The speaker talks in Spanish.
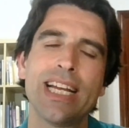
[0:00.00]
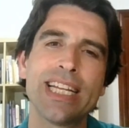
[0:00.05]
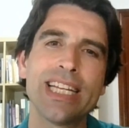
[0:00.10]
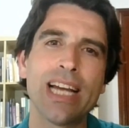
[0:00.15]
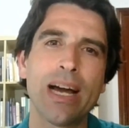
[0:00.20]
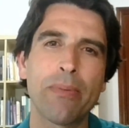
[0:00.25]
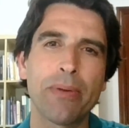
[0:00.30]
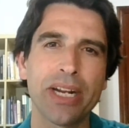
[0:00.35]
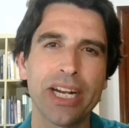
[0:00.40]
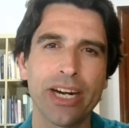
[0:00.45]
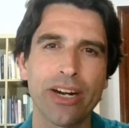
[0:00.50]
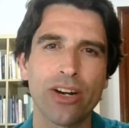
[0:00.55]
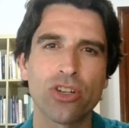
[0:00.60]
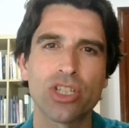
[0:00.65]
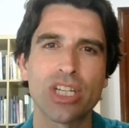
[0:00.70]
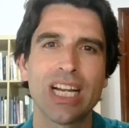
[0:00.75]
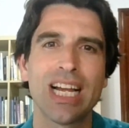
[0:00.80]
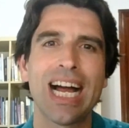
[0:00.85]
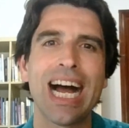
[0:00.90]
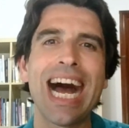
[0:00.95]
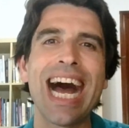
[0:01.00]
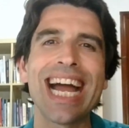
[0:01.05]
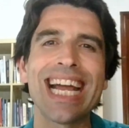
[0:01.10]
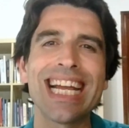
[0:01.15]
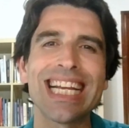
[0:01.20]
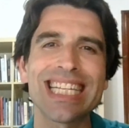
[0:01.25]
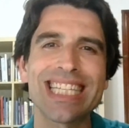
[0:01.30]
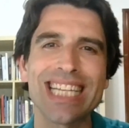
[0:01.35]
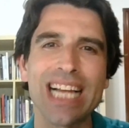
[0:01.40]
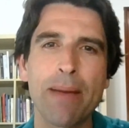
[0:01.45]
y abrirnos a
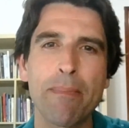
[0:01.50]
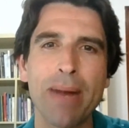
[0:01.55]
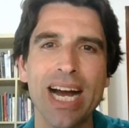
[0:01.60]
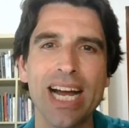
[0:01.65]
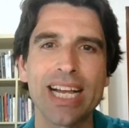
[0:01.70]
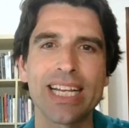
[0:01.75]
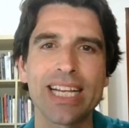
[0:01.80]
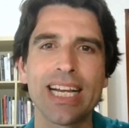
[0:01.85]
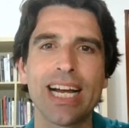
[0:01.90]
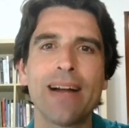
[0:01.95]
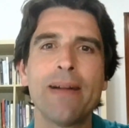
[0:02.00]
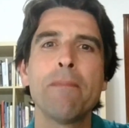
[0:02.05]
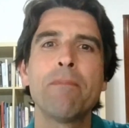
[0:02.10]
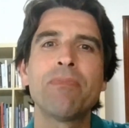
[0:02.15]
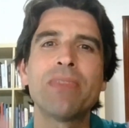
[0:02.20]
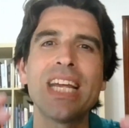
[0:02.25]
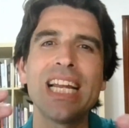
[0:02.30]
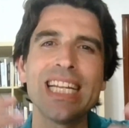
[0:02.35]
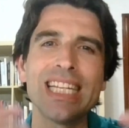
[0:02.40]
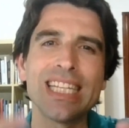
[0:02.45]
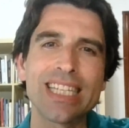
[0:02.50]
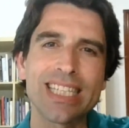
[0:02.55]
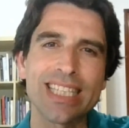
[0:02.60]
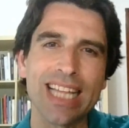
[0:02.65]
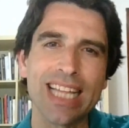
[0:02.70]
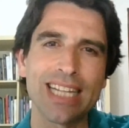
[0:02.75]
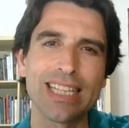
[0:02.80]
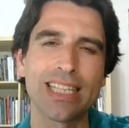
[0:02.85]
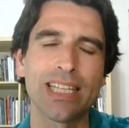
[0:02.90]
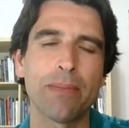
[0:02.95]
esa magia del
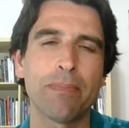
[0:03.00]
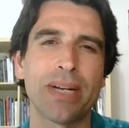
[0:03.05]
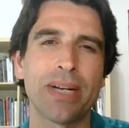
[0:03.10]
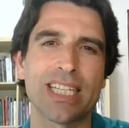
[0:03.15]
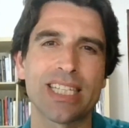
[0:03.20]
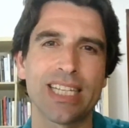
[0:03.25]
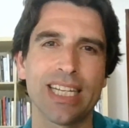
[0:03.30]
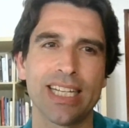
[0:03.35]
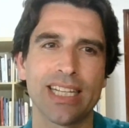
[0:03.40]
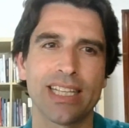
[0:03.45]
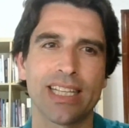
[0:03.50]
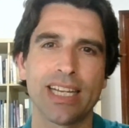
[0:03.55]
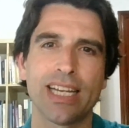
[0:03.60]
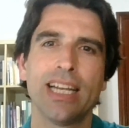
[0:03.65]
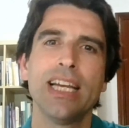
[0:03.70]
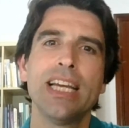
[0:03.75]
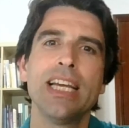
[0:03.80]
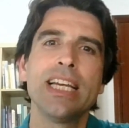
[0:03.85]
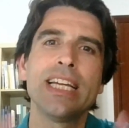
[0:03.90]
instante presente.